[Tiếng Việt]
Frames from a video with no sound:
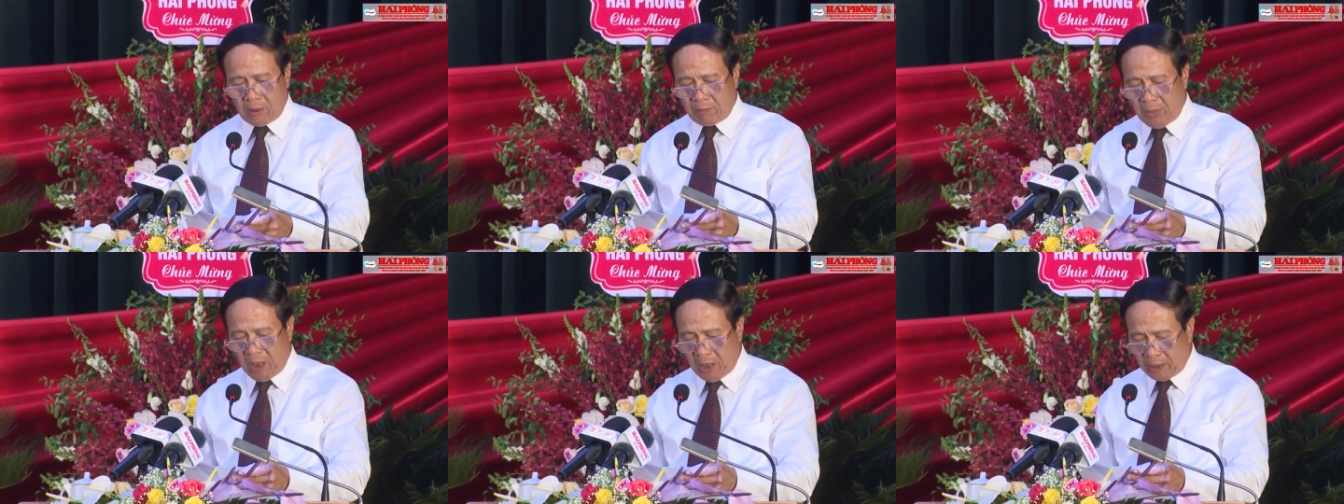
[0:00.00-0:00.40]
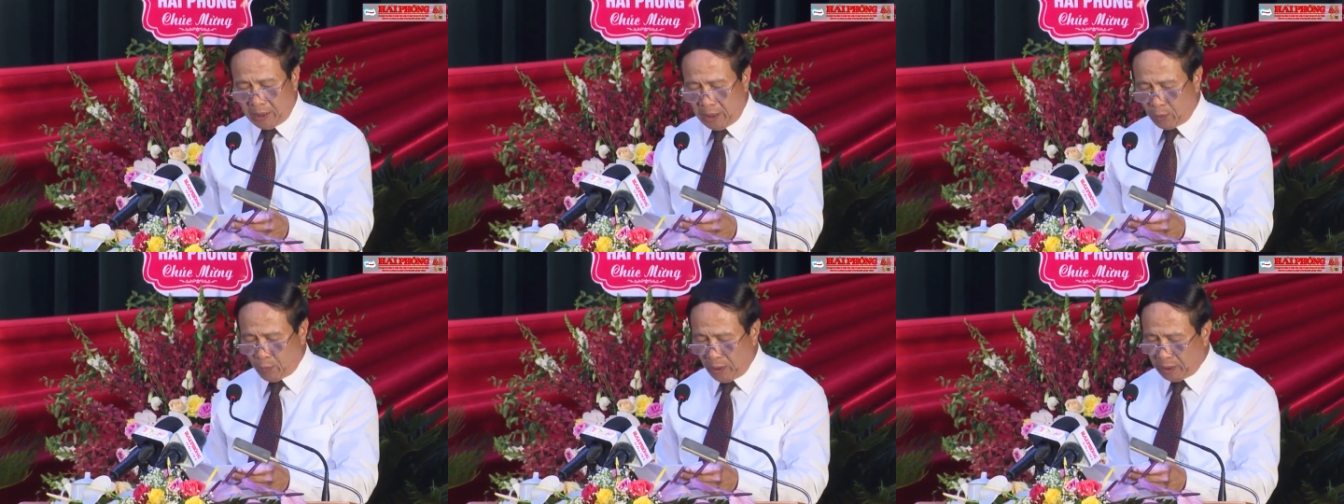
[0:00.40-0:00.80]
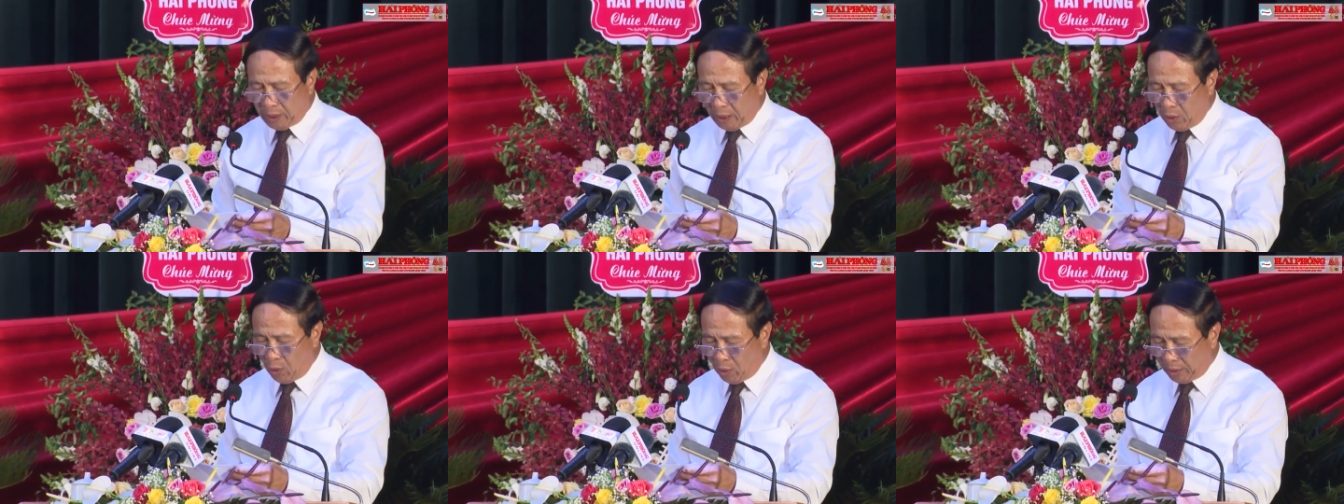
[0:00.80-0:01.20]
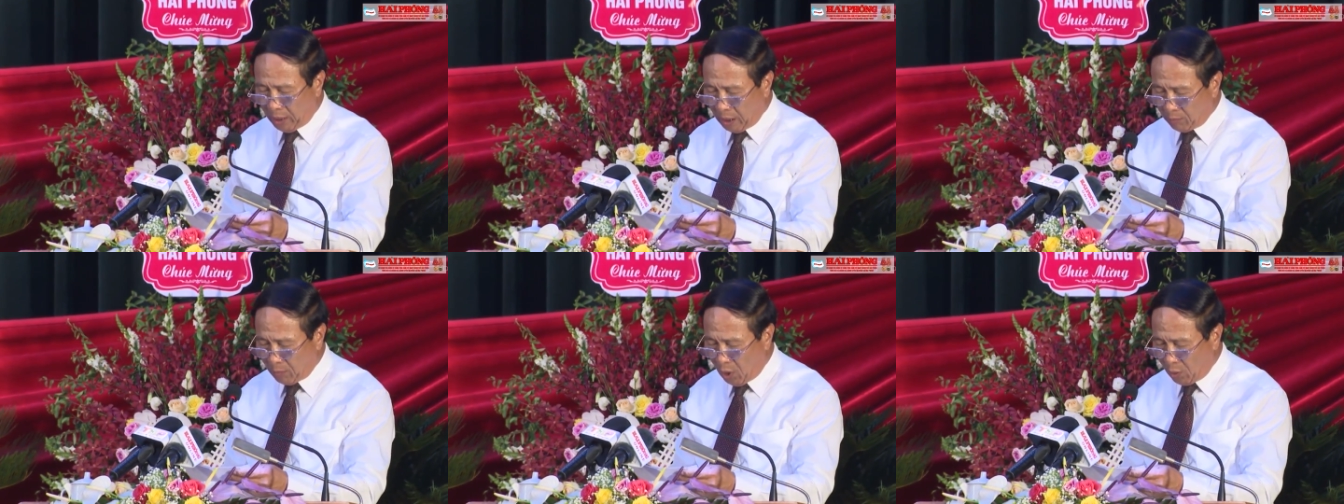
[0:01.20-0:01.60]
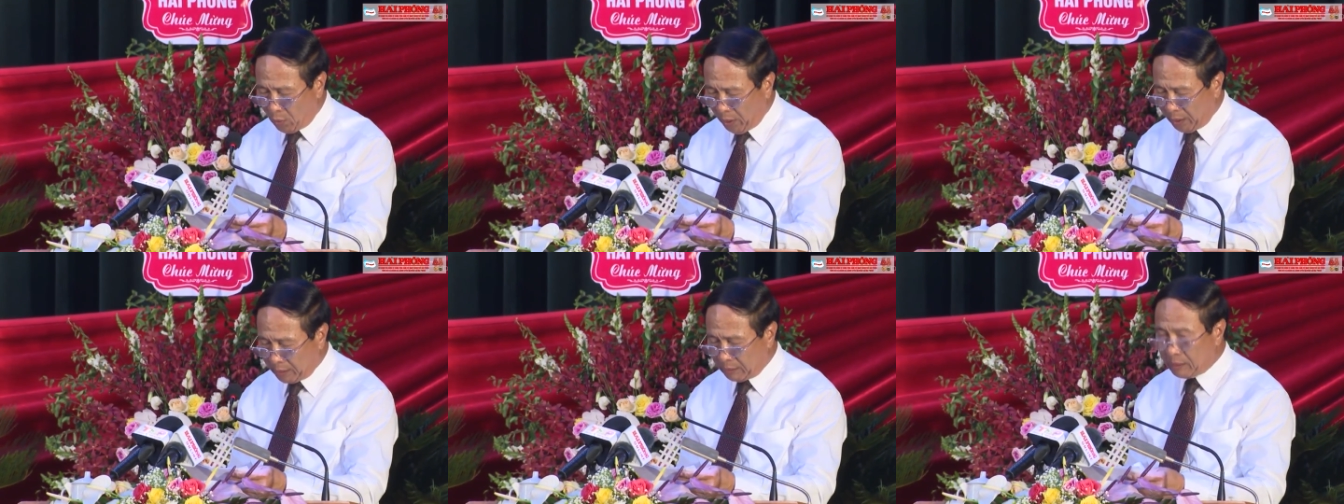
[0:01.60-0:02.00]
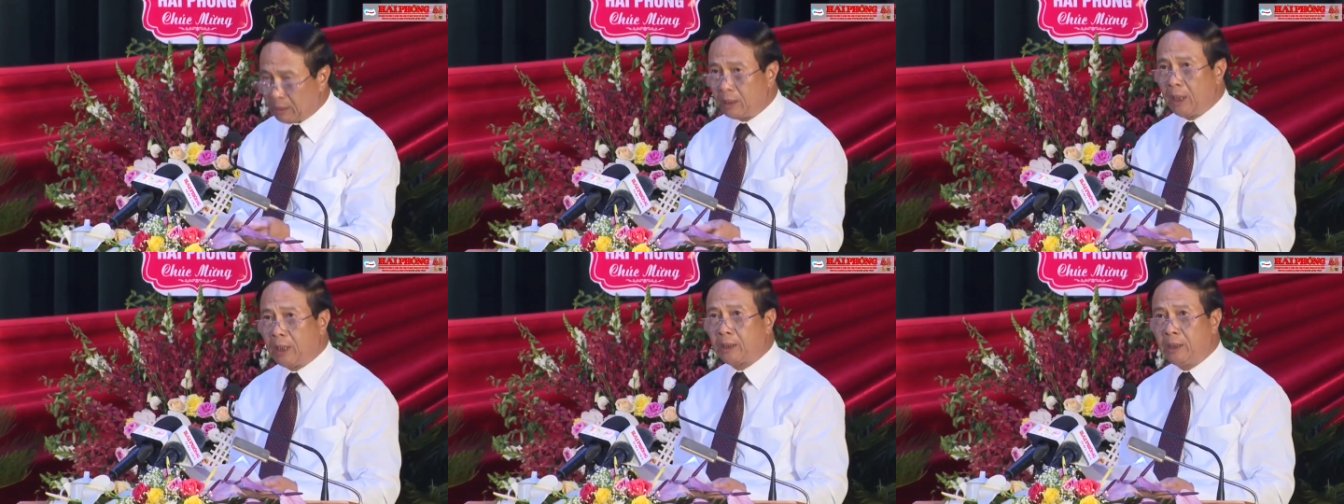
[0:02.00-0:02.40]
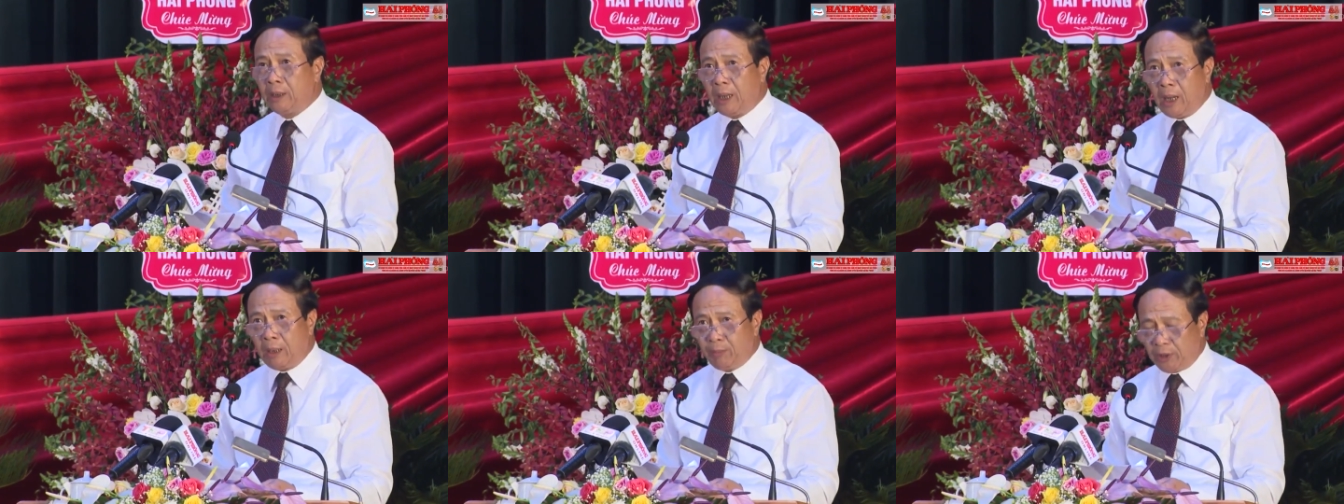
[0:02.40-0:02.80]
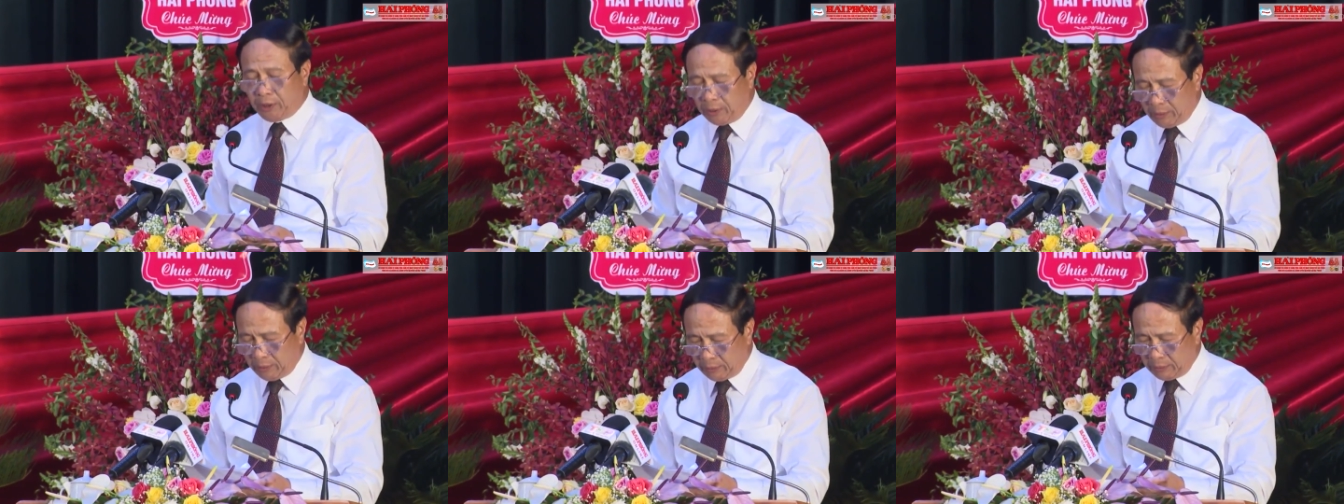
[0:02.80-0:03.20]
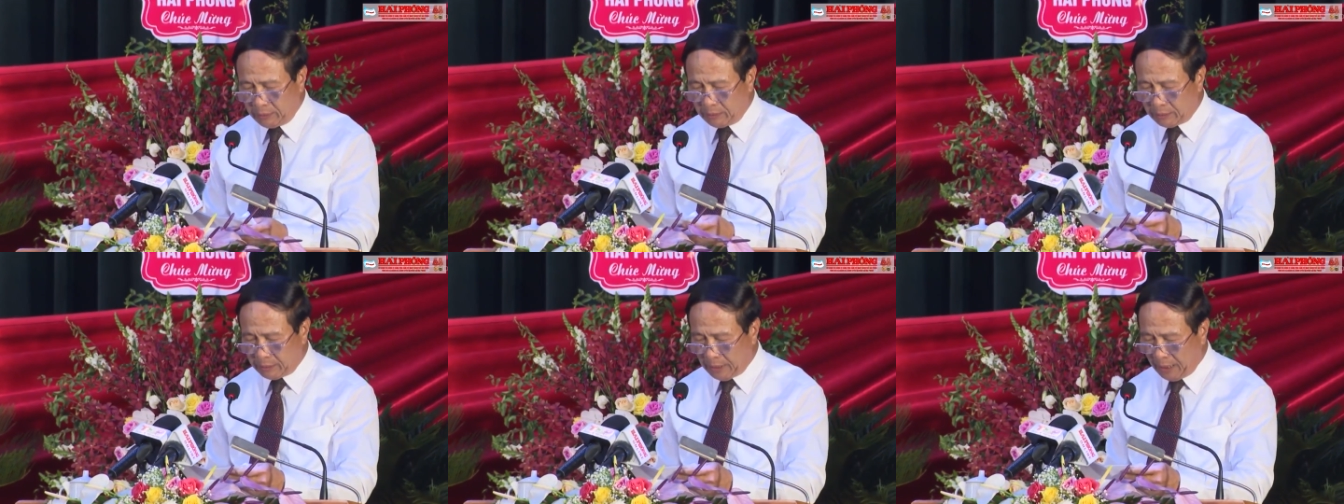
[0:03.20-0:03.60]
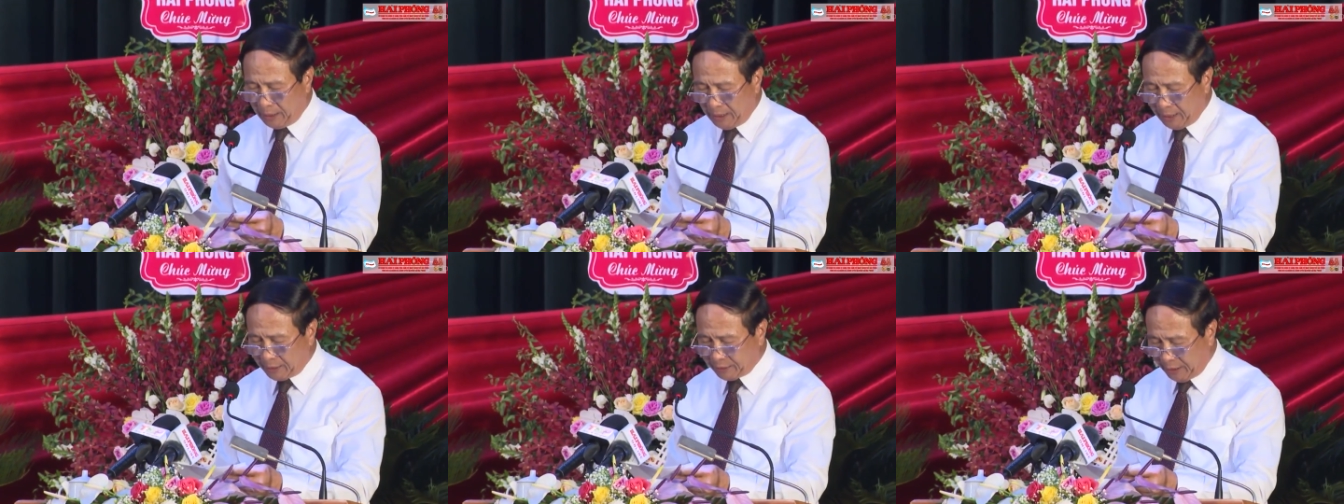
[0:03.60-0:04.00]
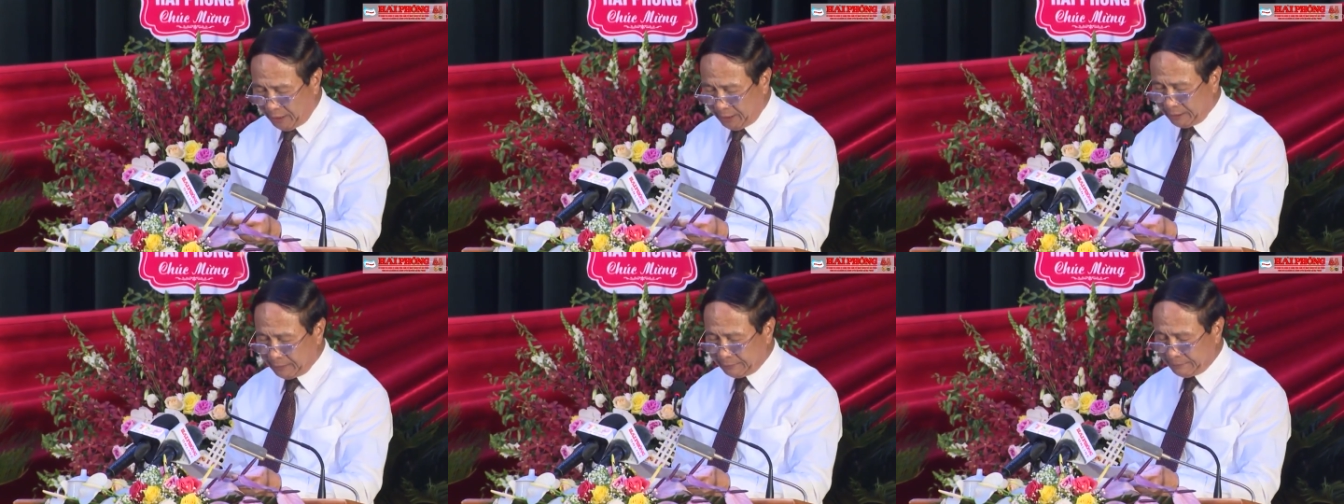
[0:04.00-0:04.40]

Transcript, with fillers: mà nghị quyết đại hội Đảng bộ huyện lần thứ 24 đã đề ra.